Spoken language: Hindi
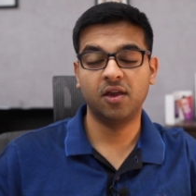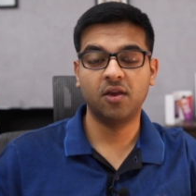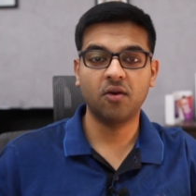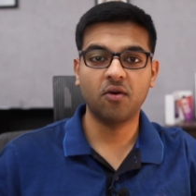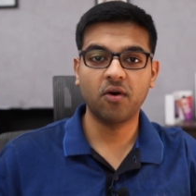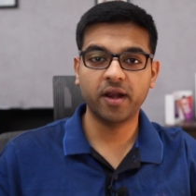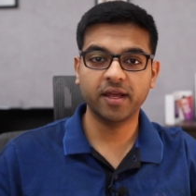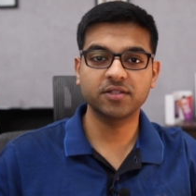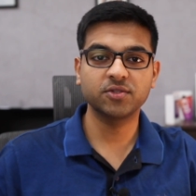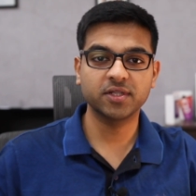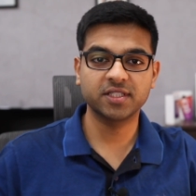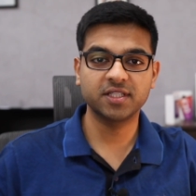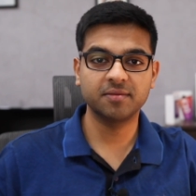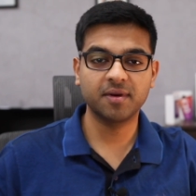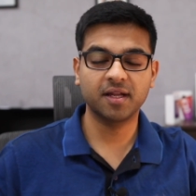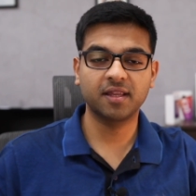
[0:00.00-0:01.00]
और एक जो
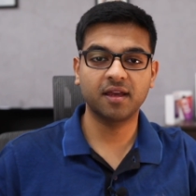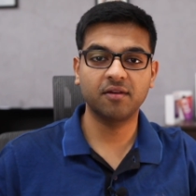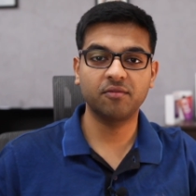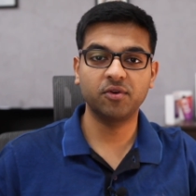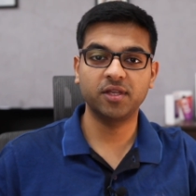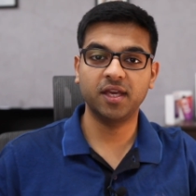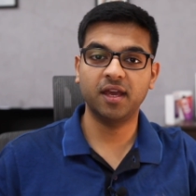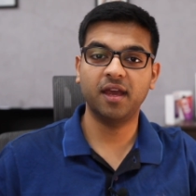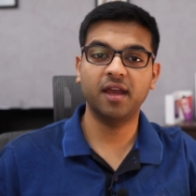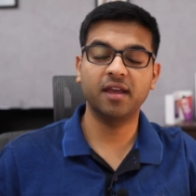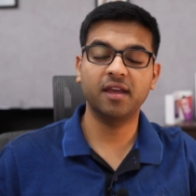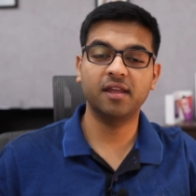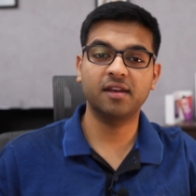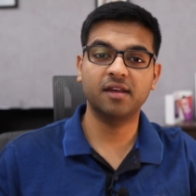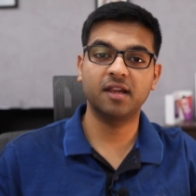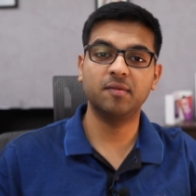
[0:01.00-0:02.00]
अच्छी बात है वो ये है कि
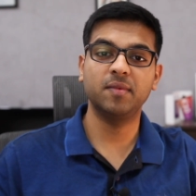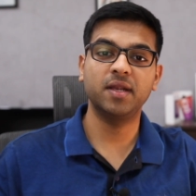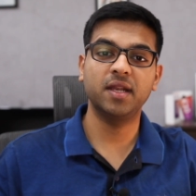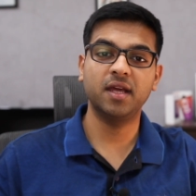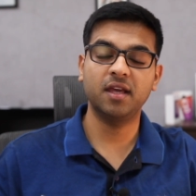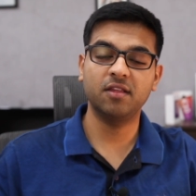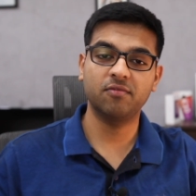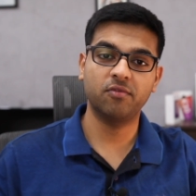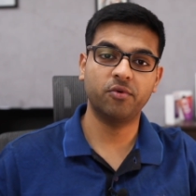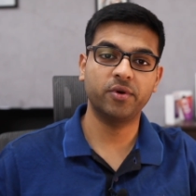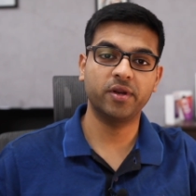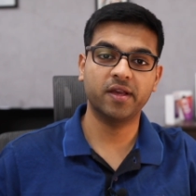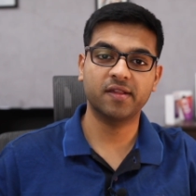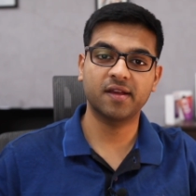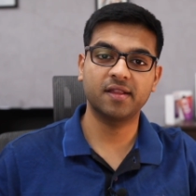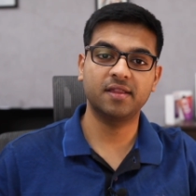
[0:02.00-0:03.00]
Realme ने इस फ़ोन के
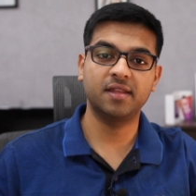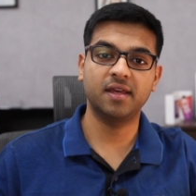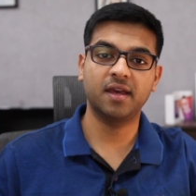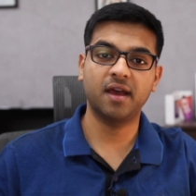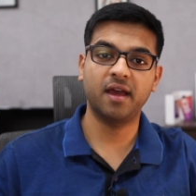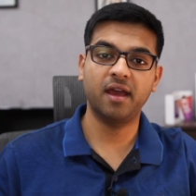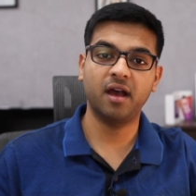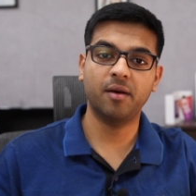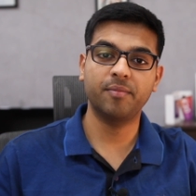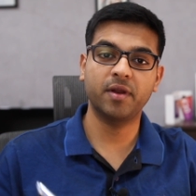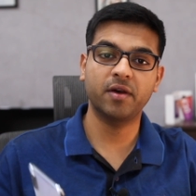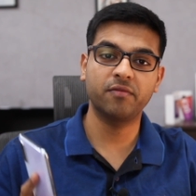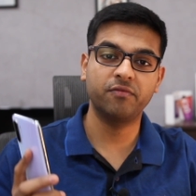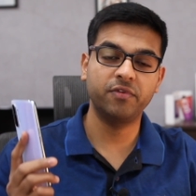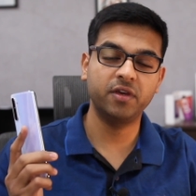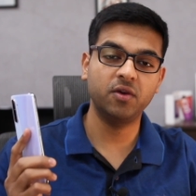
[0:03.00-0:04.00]
साथ दिया है अपना
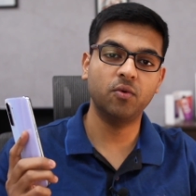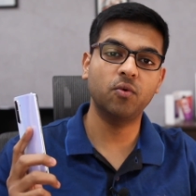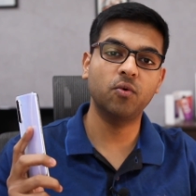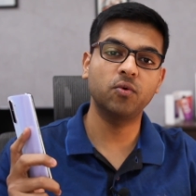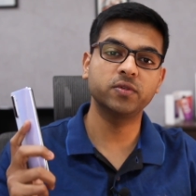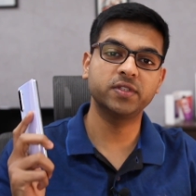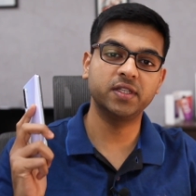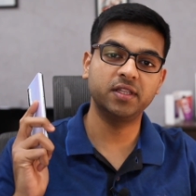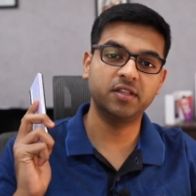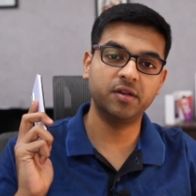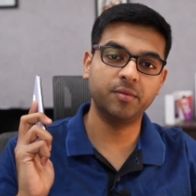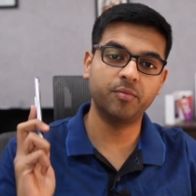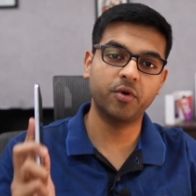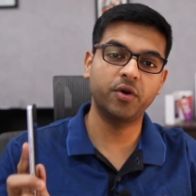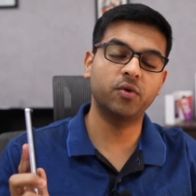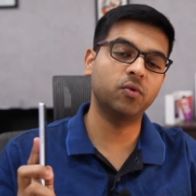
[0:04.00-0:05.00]
वी ओ ओ सी थ्री
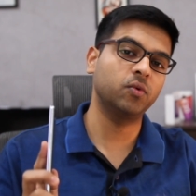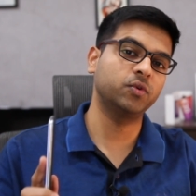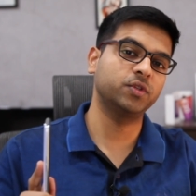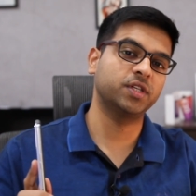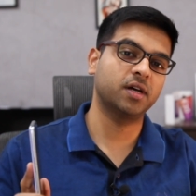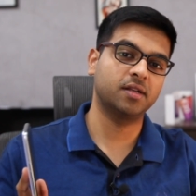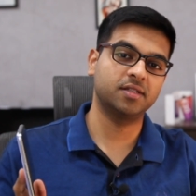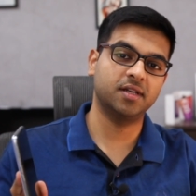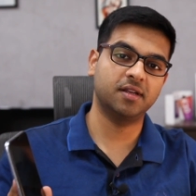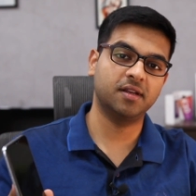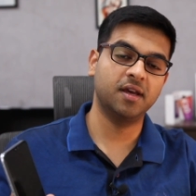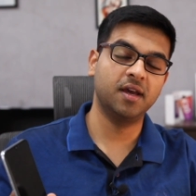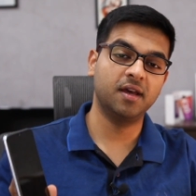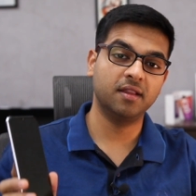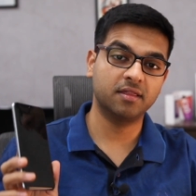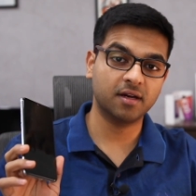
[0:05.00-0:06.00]
पॉइंट ओ चार्जर
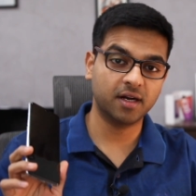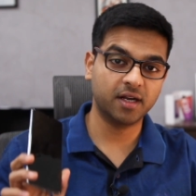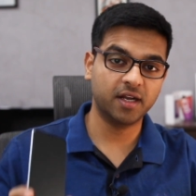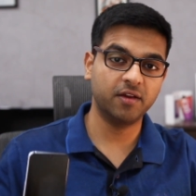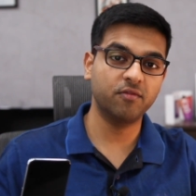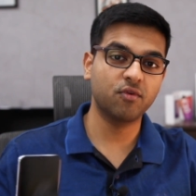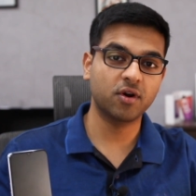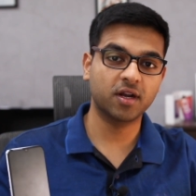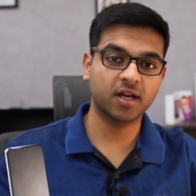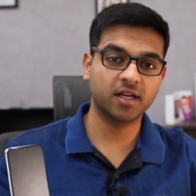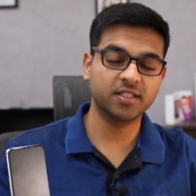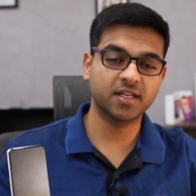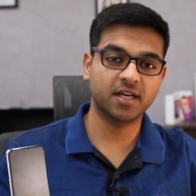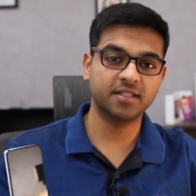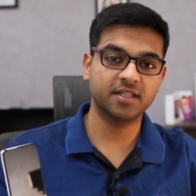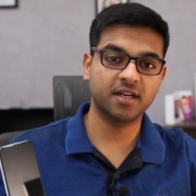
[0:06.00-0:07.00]
थर्टी वॉट का
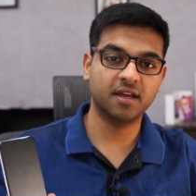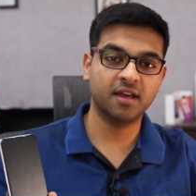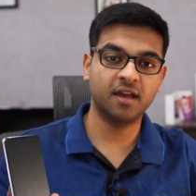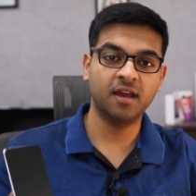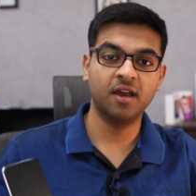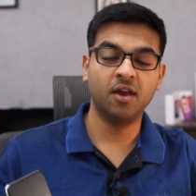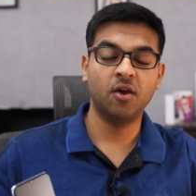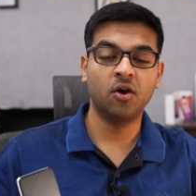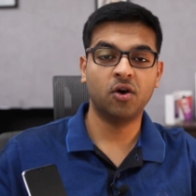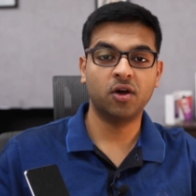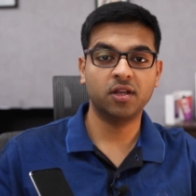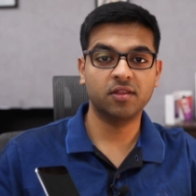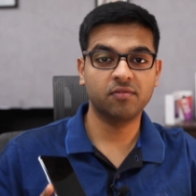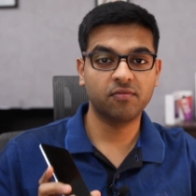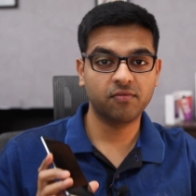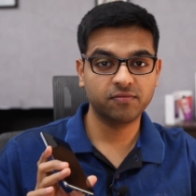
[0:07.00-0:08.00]
चार्जर है और
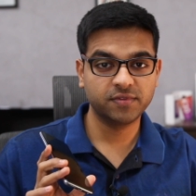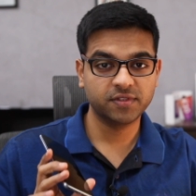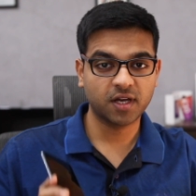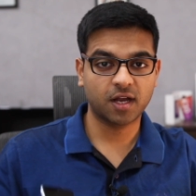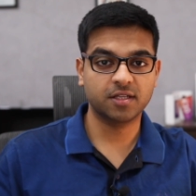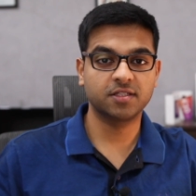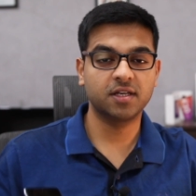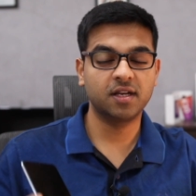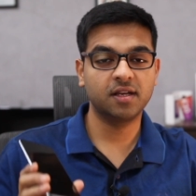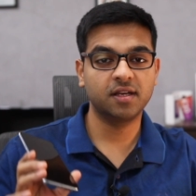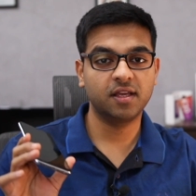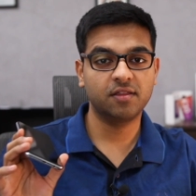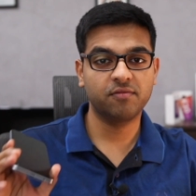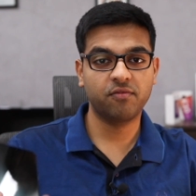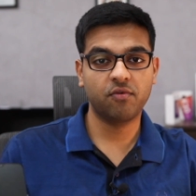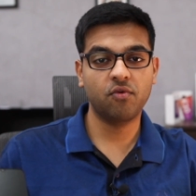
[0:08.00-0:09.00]
इस चार्जर
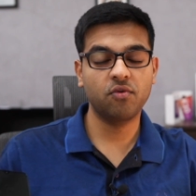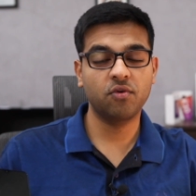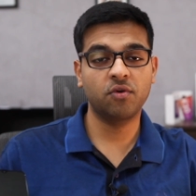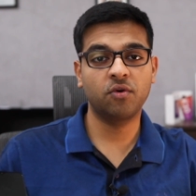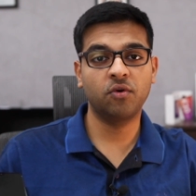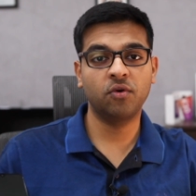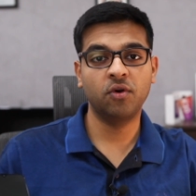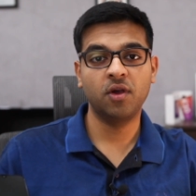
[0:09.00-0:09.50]
इस फ़ोन को